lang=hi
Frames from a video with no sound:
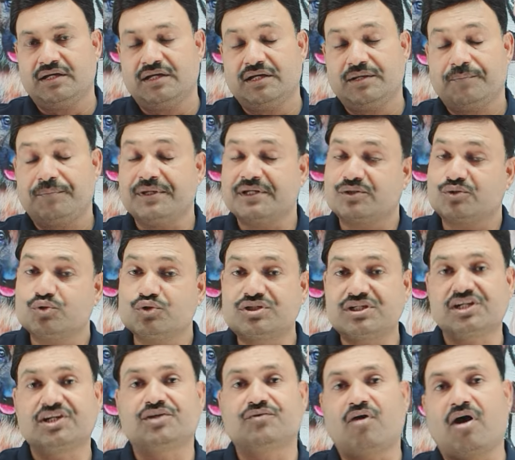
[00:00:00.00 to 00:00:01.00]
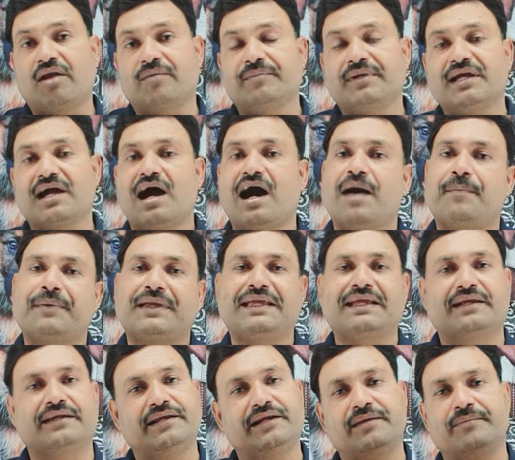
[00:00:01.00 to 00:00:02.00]
फिर दूसरी रिवार्मिंग आप
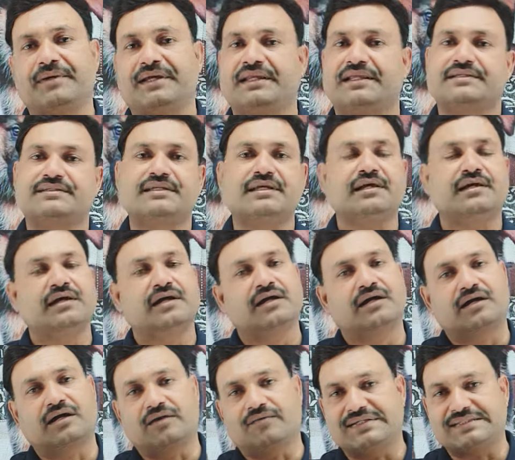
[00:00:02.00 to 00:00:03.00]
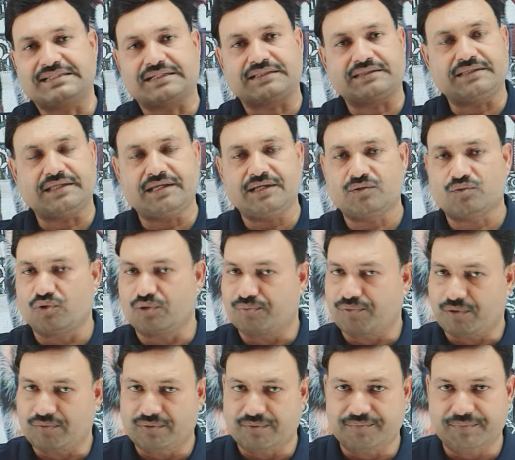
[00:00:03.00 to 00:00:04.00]
एक डेढ़ महीने से करवा सकते हैं कोई
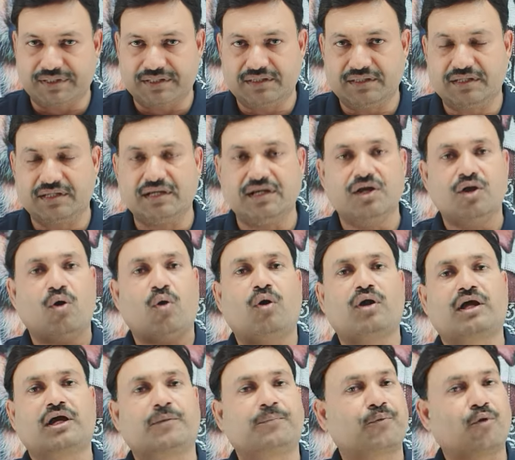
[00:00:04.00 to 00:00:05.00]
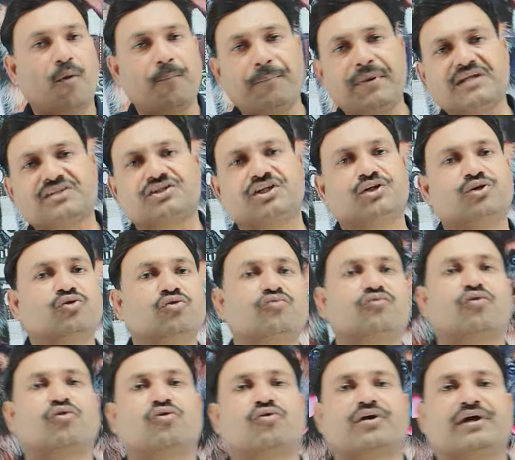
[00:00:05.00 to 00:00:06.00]
प्रॉब्लम नहीं है और अगर प्रॉपर शेड्यूल
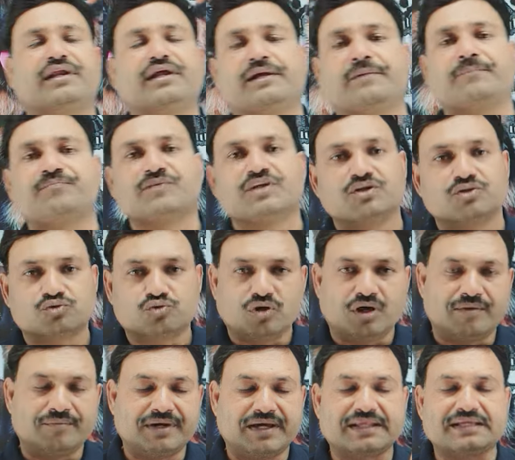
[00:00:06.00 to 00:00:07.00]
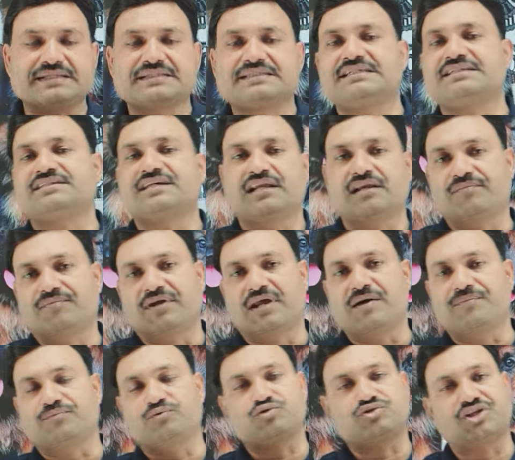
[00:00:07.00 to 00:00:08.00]
फॉलो करें तो हमारे इसी चैनल पर
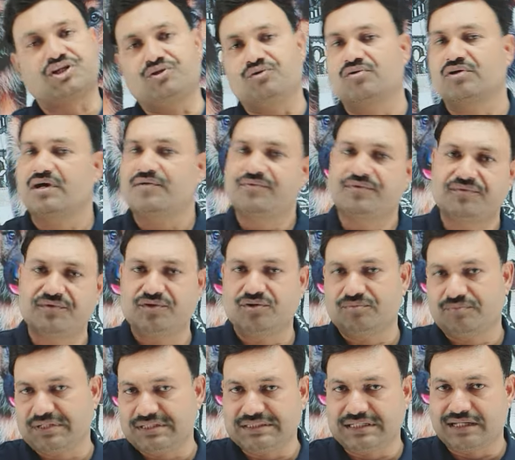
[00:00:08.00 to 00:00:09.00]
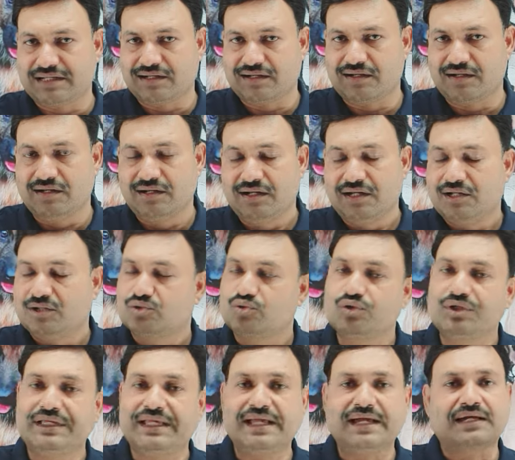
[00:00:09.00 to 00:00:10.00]
आपको शेड्यूल का भी वीडियो मिल जाएगा तो
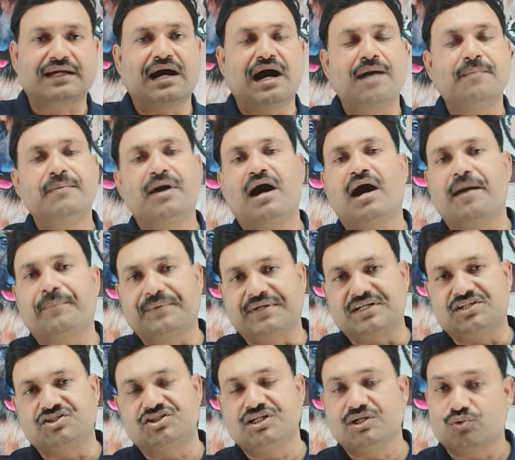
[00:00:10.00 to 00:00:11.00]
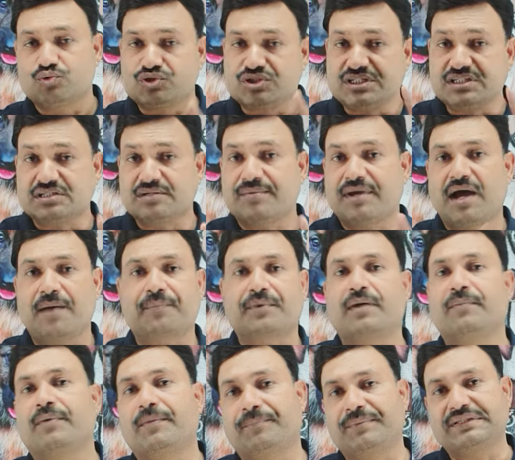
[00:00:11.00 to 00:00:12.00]
ये काम आप कीजिए उसी समय आपका
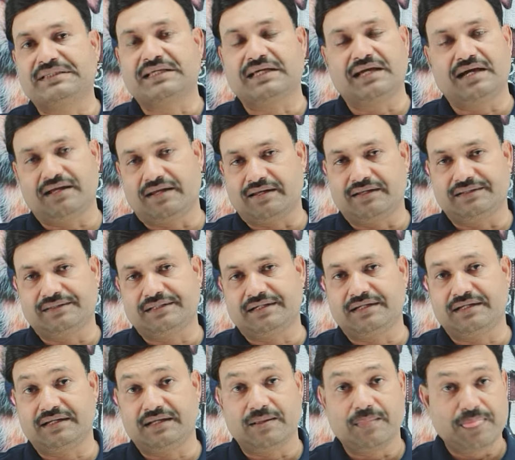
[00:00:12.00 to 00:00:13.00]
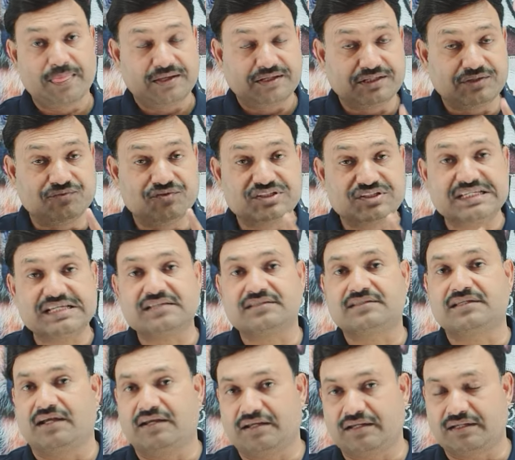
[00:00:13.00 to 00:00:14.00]
पप्पी तैयार रहता है ये विशेष
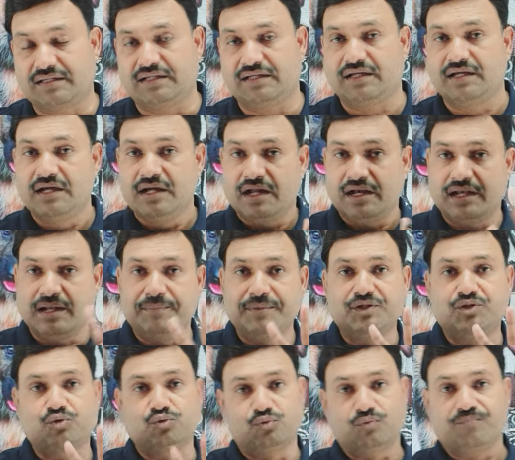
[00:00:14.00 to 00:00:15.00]
ध्यान रखिए नंबर टू